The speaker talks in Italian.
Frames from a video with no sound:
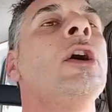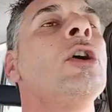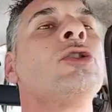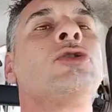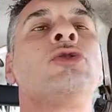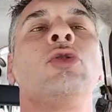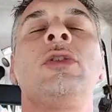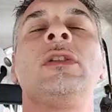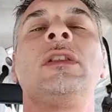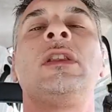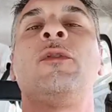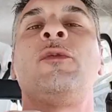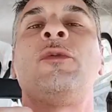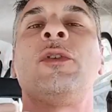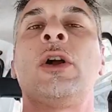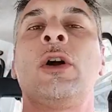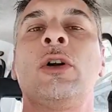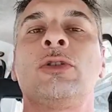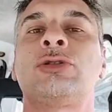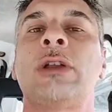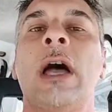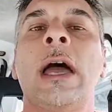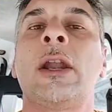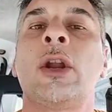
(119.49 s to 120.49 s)
sono in
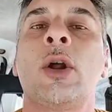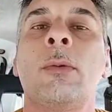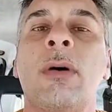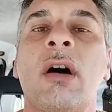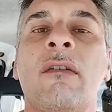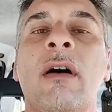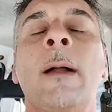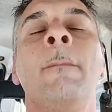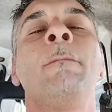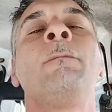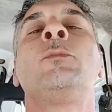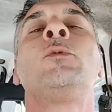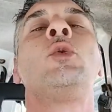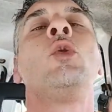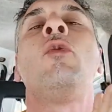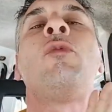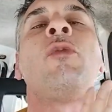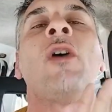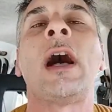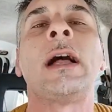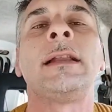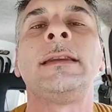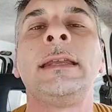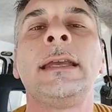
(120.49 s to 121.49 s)
difficoltà e roba va. Tu
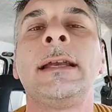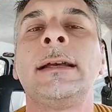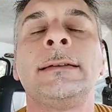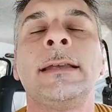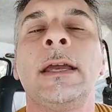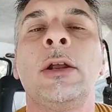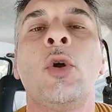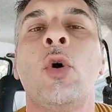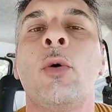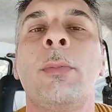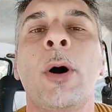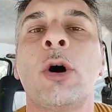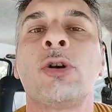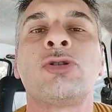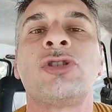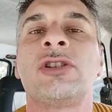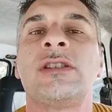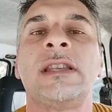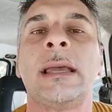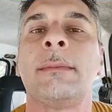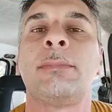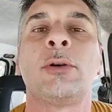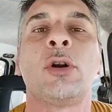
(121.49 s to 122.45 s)
fatica, ti nuovo posto, sei